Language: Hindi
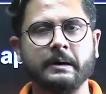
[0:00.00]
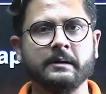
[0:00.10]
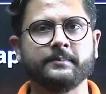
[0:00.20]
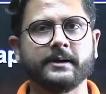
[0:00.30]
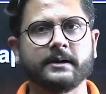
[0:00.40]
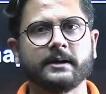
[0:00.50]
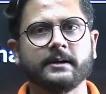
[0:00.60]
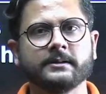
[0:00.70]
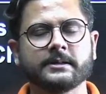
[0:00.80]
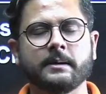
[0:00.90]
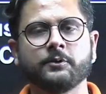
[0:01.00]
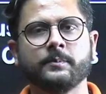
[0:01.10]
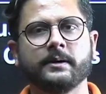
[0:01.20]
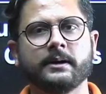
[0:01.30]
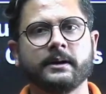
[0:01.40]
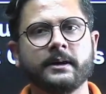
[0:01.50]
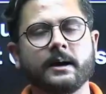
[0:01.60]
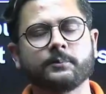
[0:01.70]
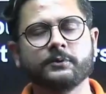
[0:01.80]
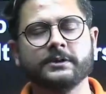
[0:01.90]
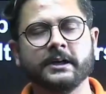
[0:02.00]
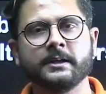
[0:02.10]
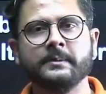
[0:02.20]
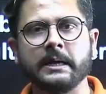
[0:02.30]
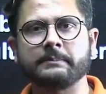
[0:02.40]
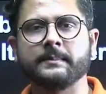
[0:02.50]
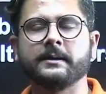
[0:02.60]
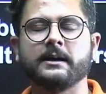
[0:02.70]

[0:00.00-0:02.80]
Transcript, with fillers: में पढ़ना है शाम को पढ़ना है आपको जैसे भी आपके पास